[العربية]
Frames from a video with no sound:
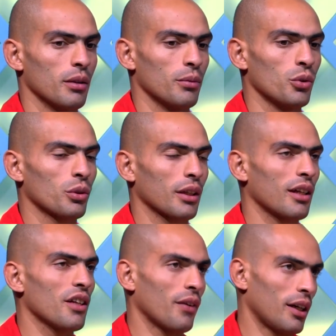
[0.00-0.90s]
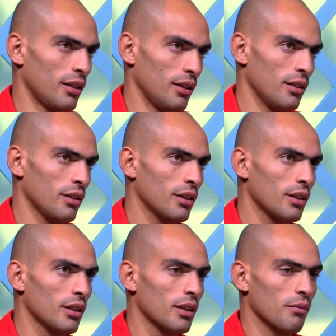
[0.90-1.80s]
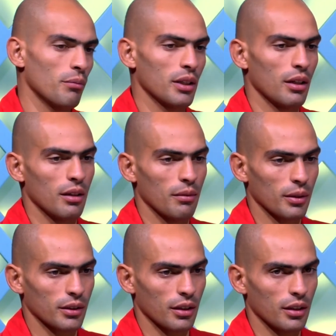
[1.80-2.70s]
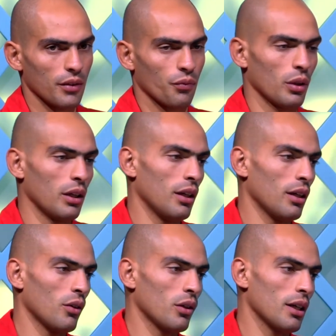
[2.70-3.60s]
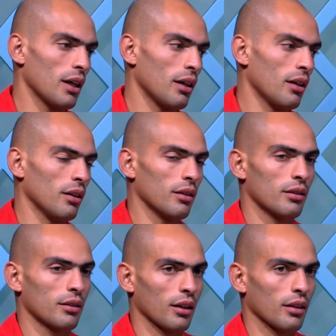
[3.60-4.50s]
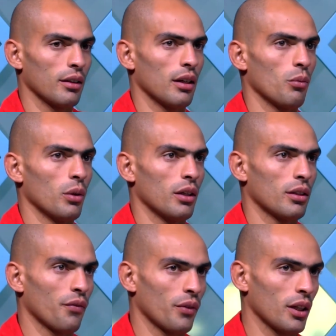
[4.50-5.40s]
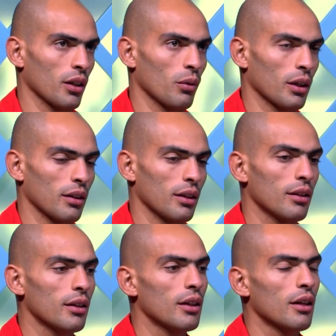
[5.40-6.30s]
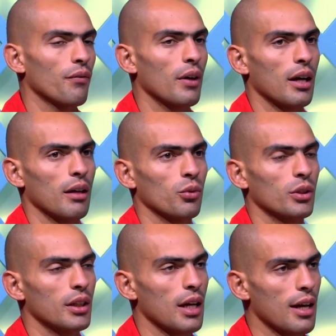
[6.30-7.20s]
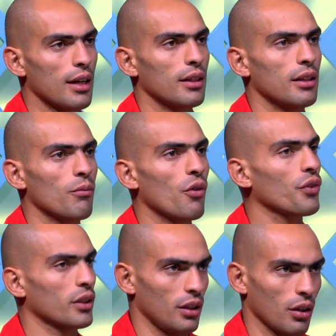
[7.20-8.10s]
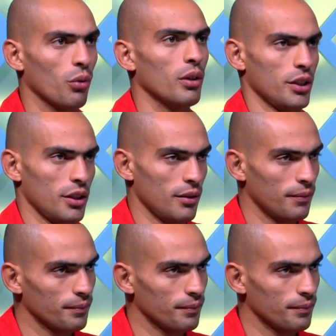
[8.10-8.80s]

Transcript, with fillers: بده تكاليف عاليه اكيد من المصاريف واللي هي التغذيه والتفريغ وكذا فالمديريه يعني هي موفره لنا كل شيء